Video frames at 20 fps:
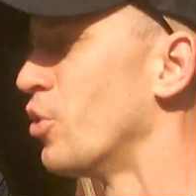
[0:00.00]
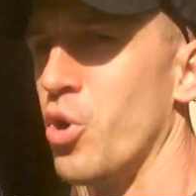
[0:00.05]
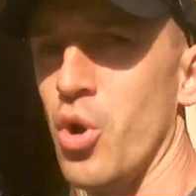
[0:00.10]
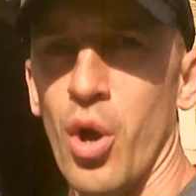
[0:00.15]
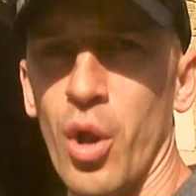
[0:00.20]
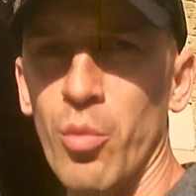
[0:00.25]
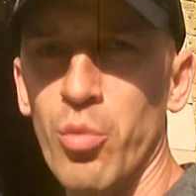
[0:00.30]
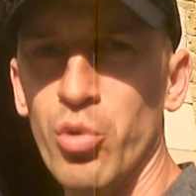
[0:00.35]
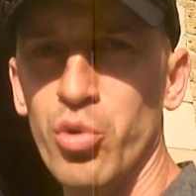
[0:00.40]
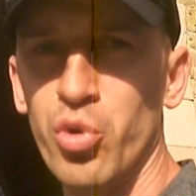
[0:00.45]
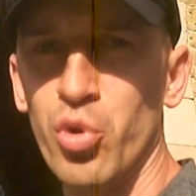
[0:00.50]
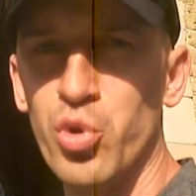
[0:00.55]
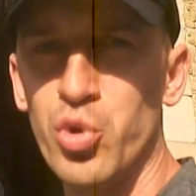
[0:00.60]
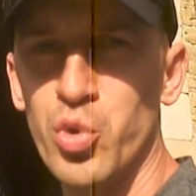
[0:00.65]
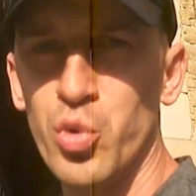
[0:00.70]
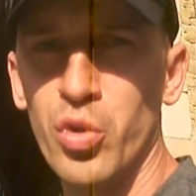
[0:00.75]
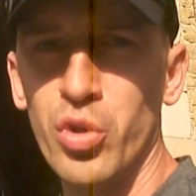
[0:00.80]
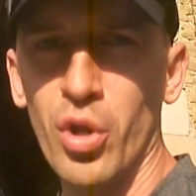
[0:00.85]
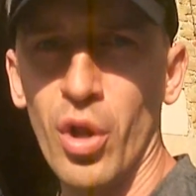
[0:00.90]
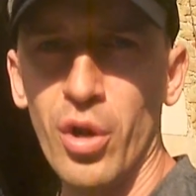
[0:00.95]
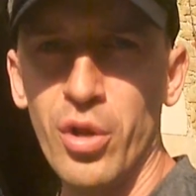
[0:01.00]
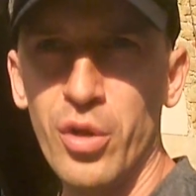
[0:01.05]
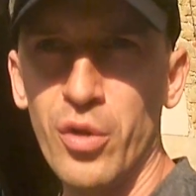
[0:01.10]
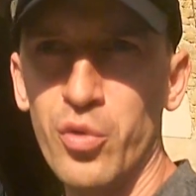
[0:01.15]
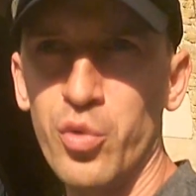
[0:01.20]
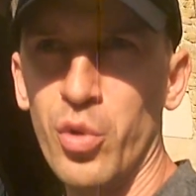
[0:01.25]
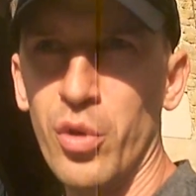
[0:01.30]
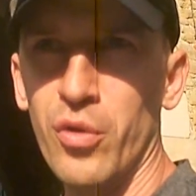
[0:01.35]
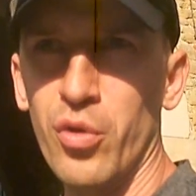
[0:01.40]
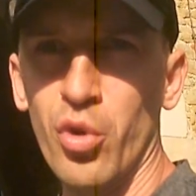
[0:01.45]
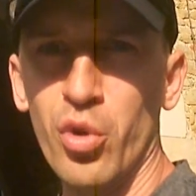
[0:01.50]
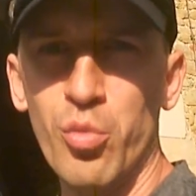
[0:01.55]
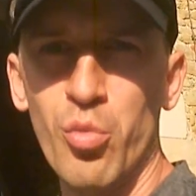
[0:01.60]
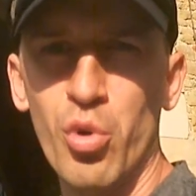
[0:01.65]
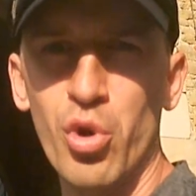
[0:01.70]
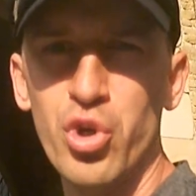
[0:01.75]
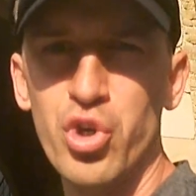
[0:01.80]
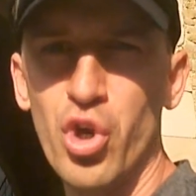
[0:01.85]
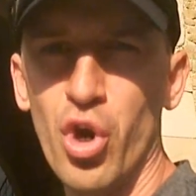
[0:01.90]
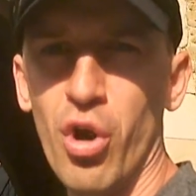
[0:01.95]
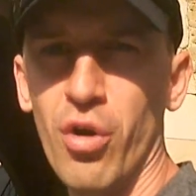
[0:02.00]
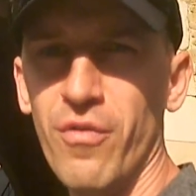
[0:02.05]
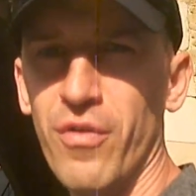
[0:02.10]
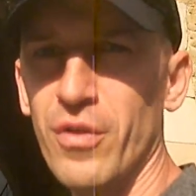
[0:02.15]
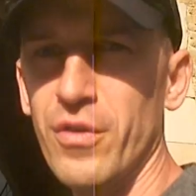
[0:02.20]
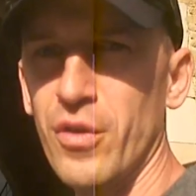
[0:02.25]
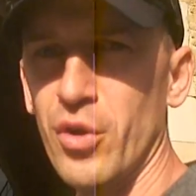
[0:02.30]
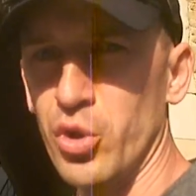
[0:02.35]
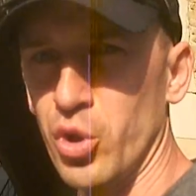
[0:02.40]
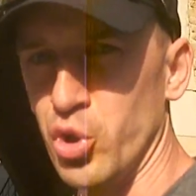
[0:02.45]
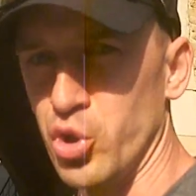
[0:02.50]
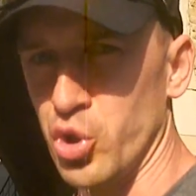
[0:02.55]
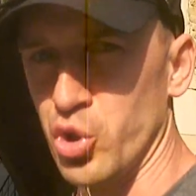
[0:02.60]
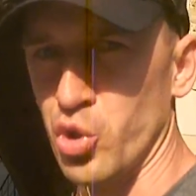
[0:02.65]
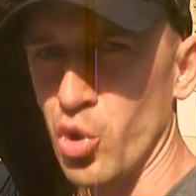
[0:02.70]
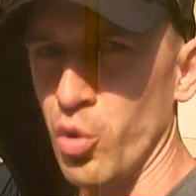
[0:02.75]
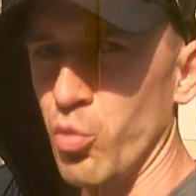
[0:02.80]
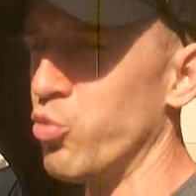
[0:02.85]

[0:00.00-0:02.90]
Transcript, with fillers: Albo coś rzucali, a z drugiej strony mogli się chować, za niej ciężko